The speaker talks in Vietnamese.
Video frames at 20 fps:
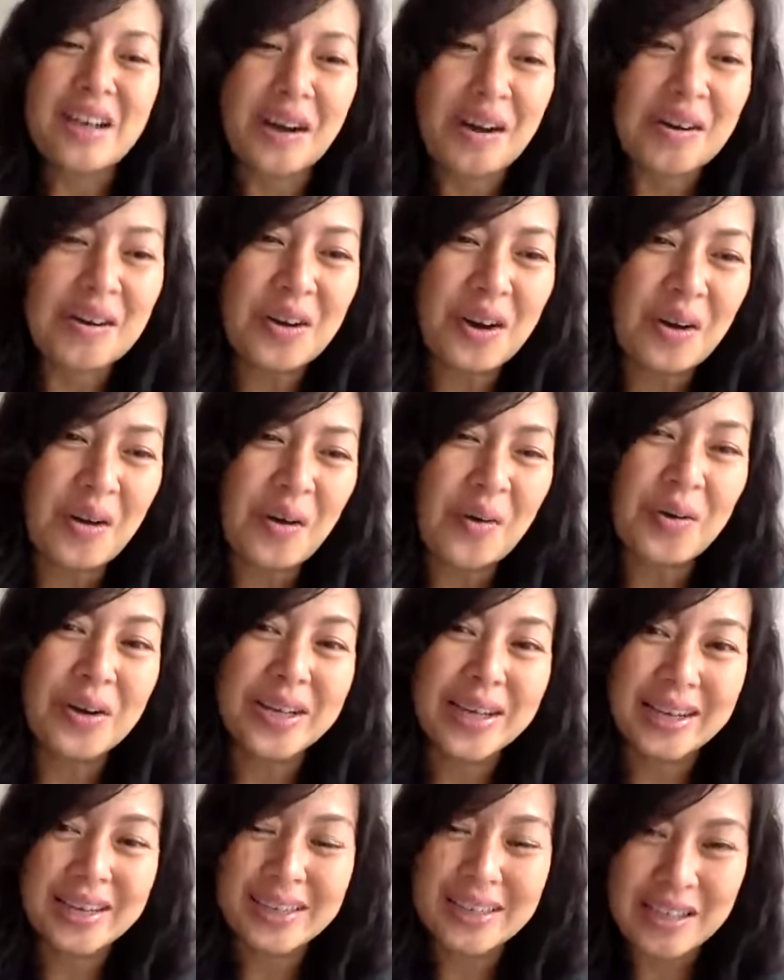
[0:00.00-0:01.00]
con có
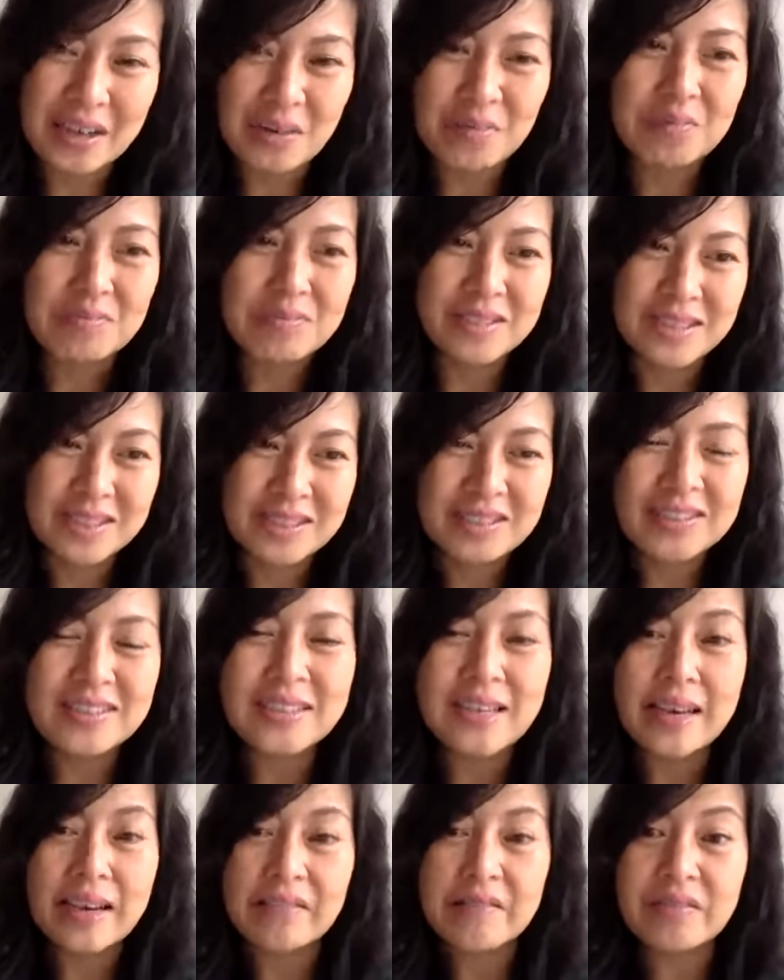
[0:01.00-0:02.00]
ok không chính
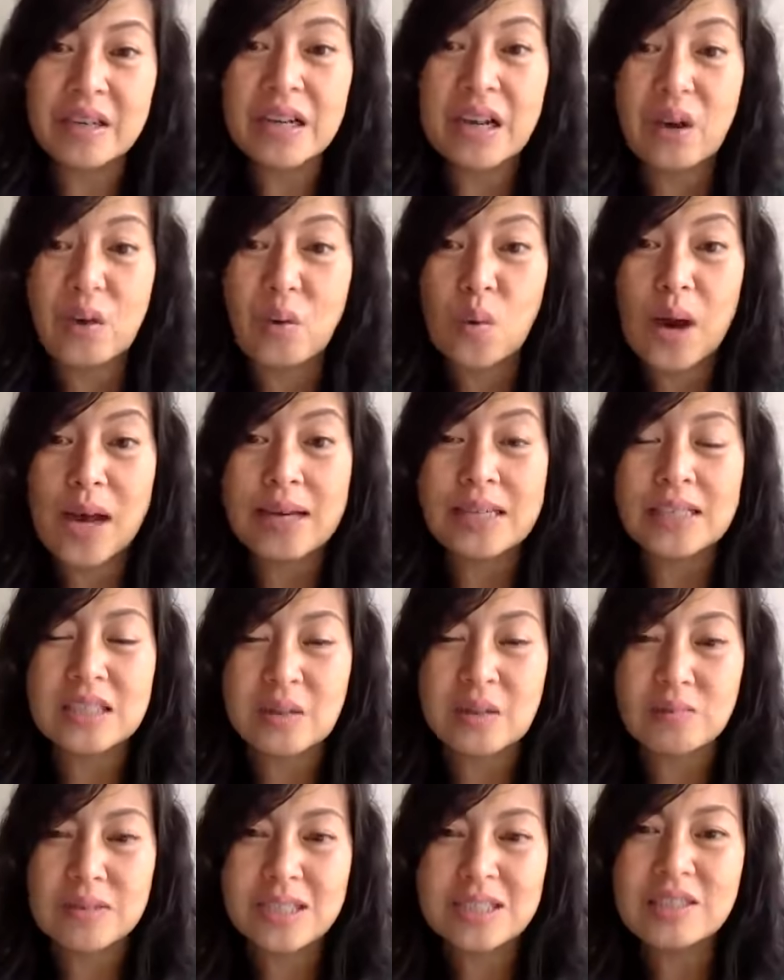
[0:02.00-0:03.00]
xác vấn đề quan
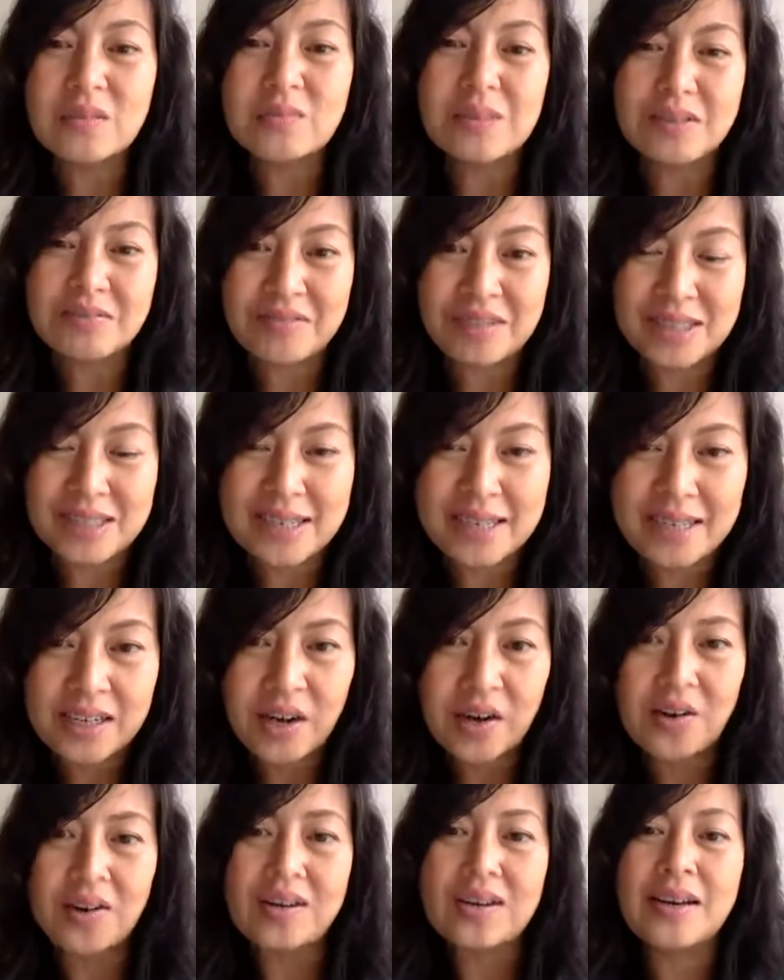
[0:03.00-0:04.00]
trọng nhất trong năm vấn đề
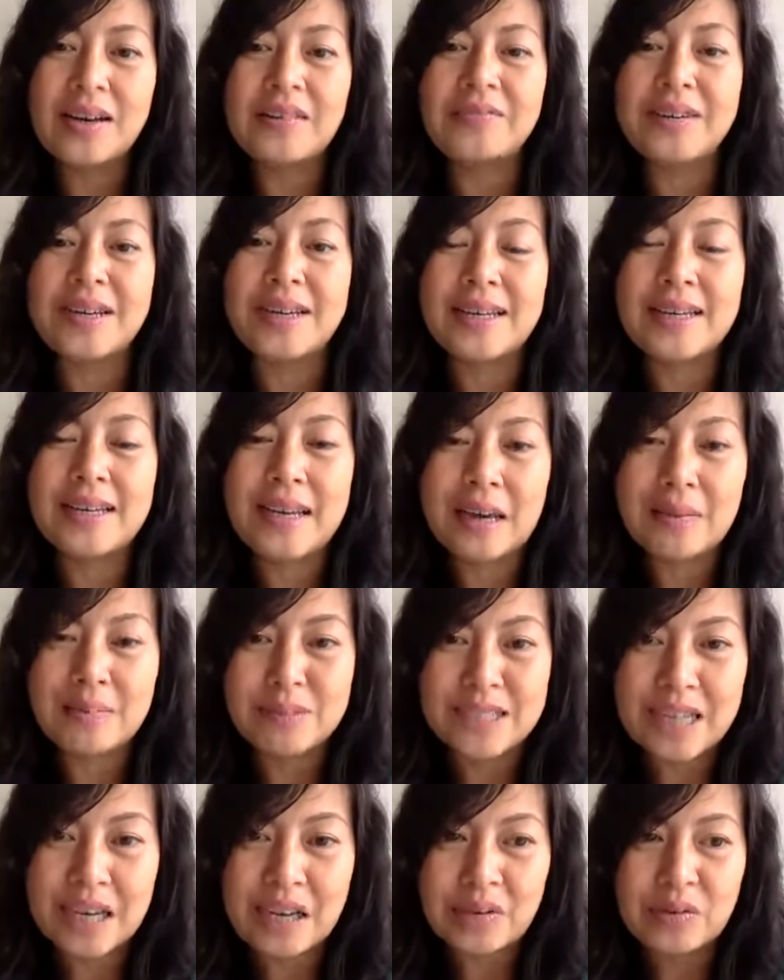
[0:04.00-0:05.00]
đó là phải
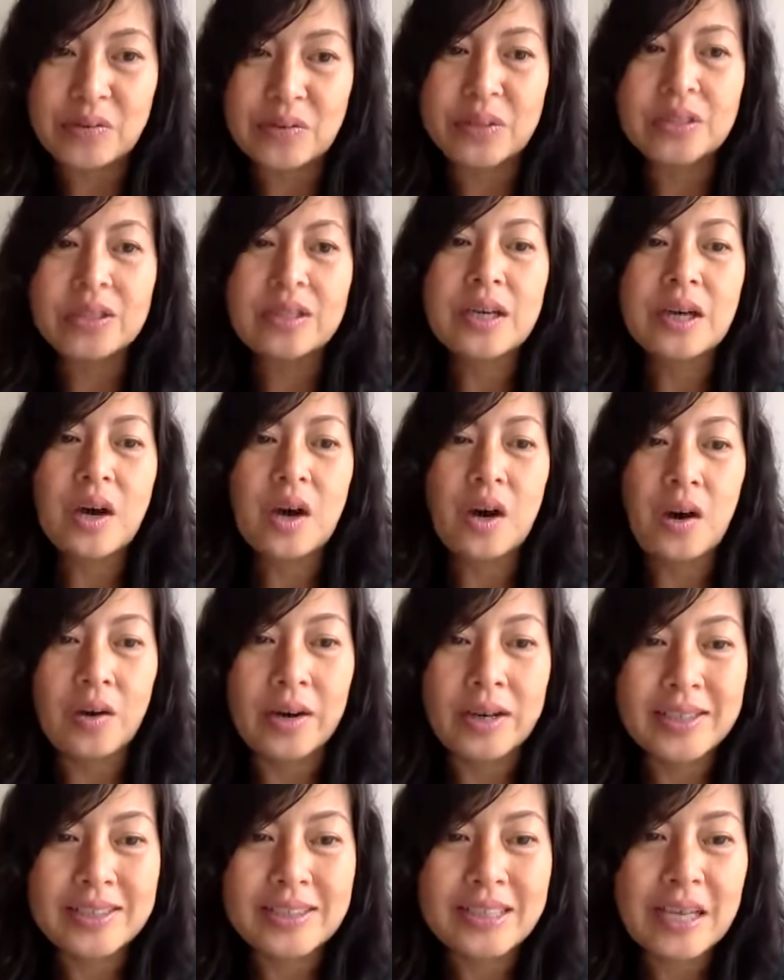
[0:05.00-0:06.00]
làm sao
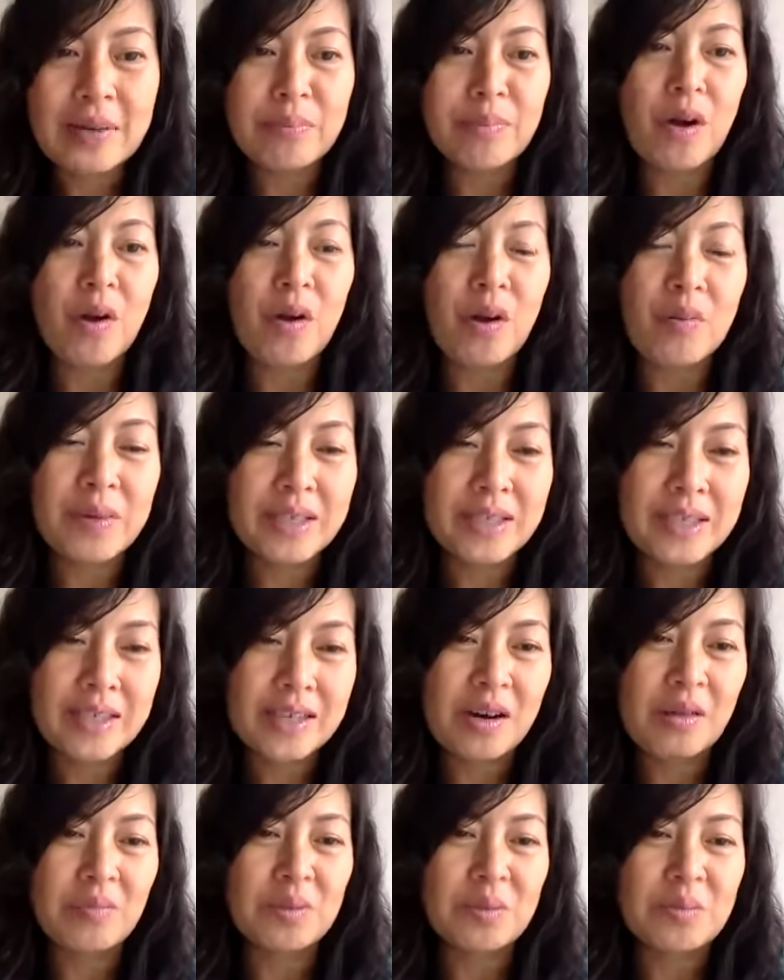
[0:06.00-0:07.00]
hỏi xem con có bị
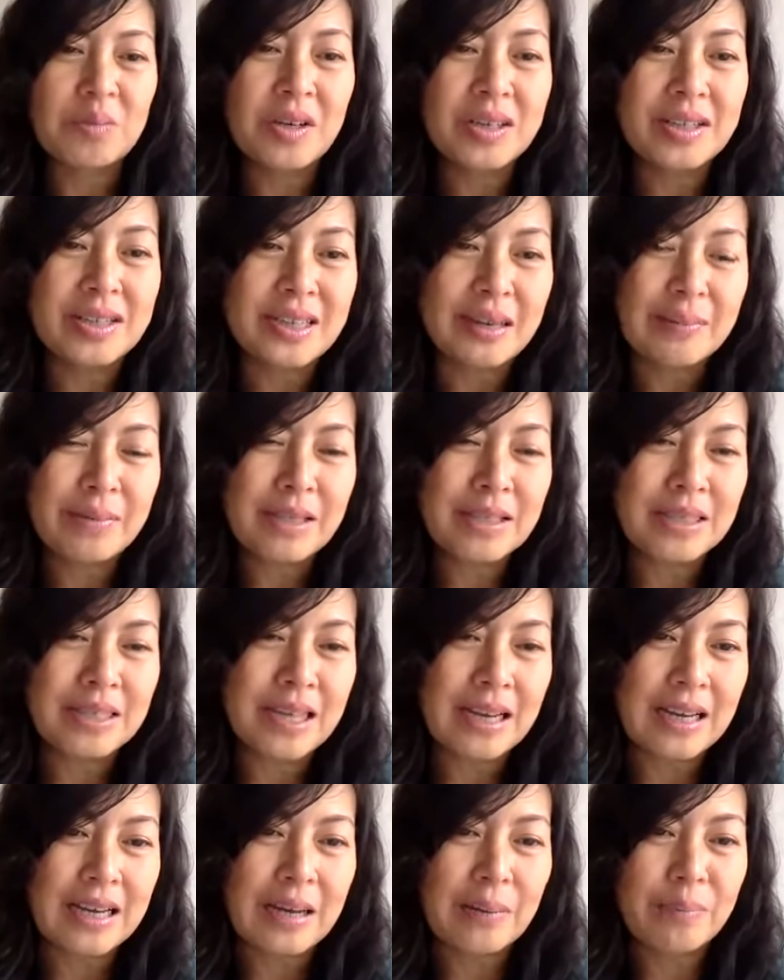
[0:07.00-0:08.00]
gì không đúng rồi cảm ơn
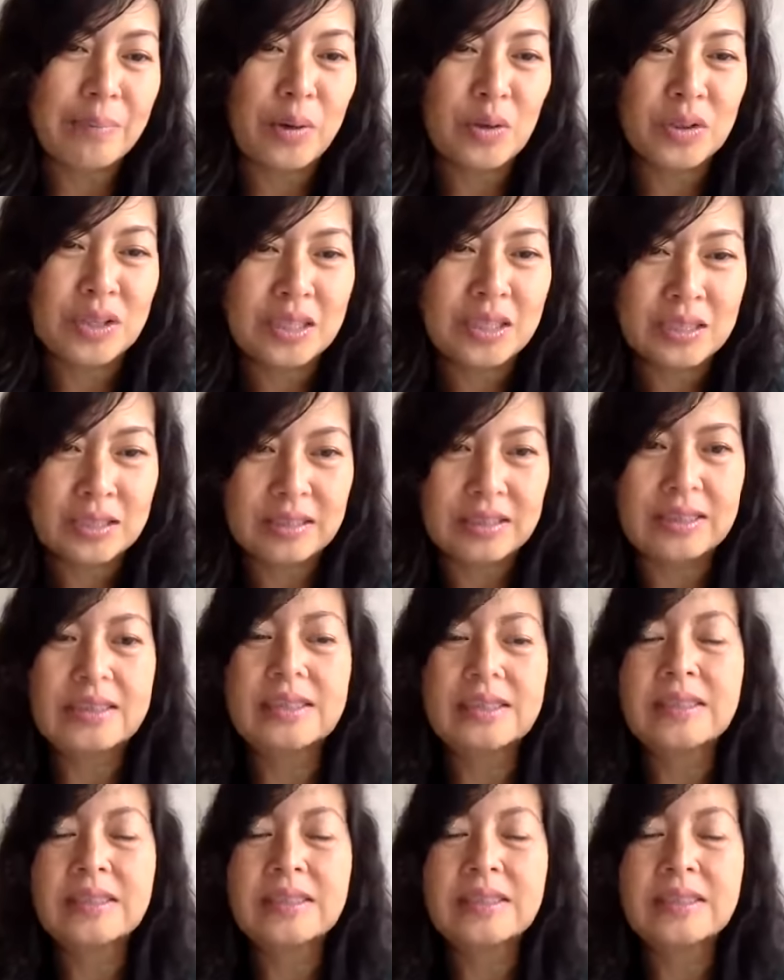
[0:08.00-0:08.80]
kakapo trần